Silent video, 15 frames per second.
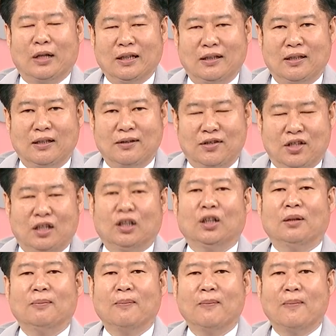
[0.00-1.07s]
软体系
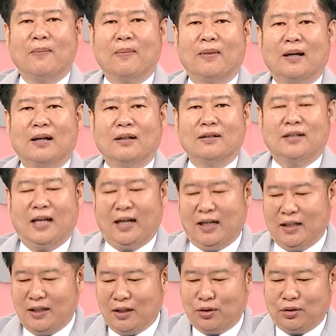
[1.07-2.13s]
统啊。将
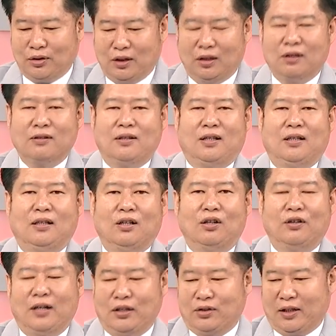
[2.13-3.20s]
来你要做电动车，
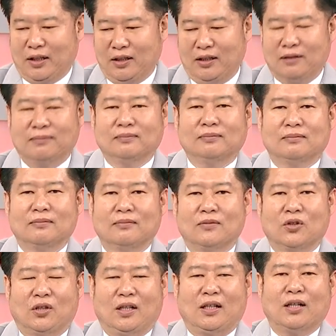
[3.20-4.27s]
红海就给你。
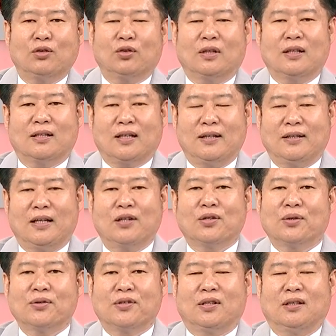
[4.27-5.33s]
就像你要做个山寨
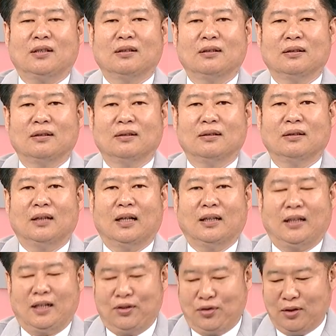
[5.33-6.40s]
手机，啊，
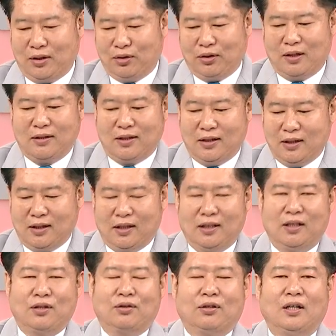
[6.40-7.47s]
那你需要多少基体？
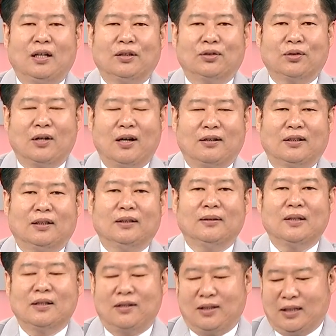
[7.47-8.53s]
你需要多好的
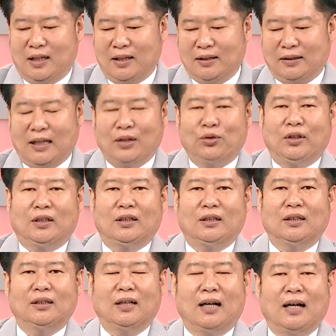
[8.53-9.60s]
其他的单位
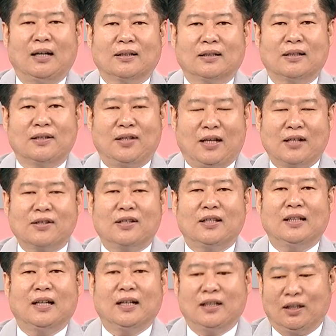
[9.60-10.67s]
的啊，这个相
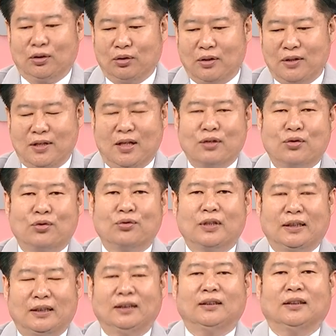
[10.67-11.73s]
机啦，你要多少像素
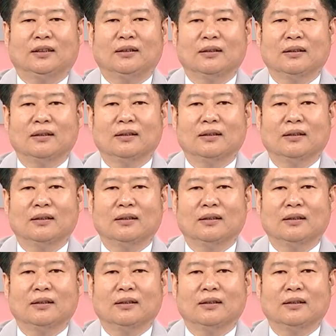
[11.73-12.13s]
啦等等，